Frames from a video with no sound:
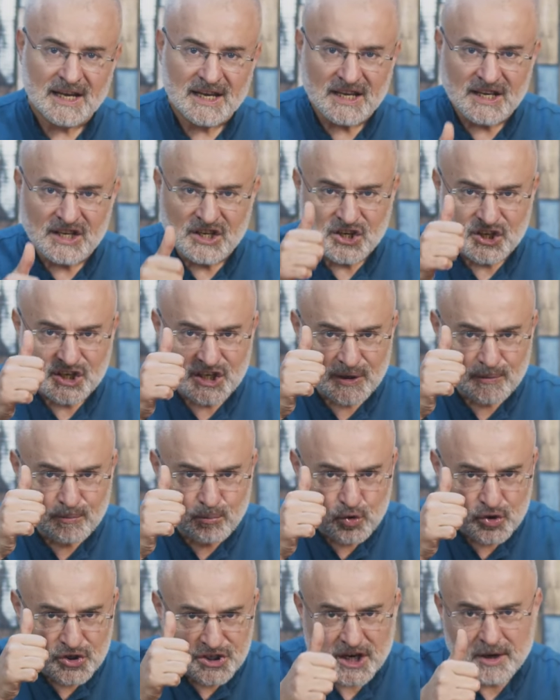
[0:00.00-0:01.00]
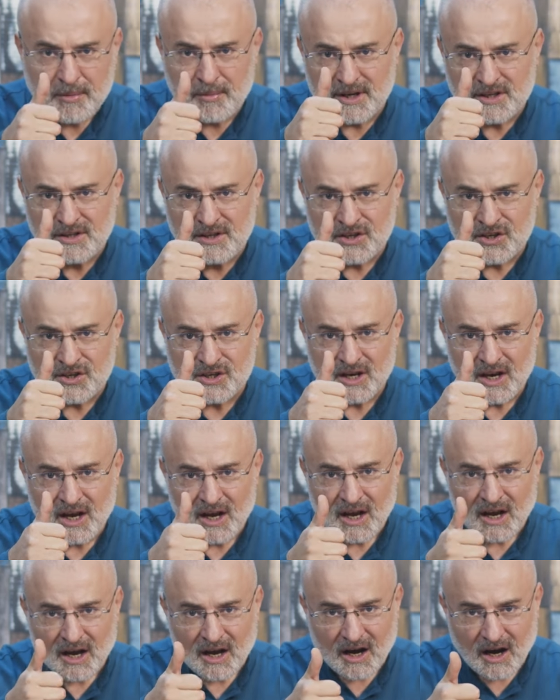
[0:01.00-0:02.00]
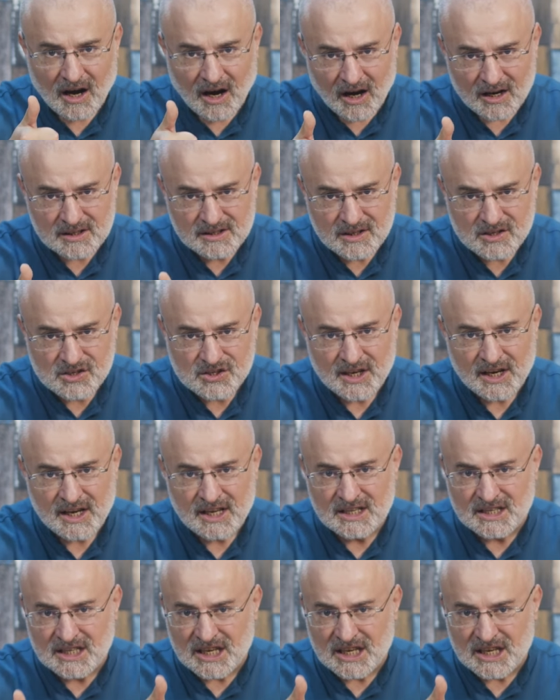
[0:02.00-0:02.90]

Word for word: İşte bu cem ediş hadiseye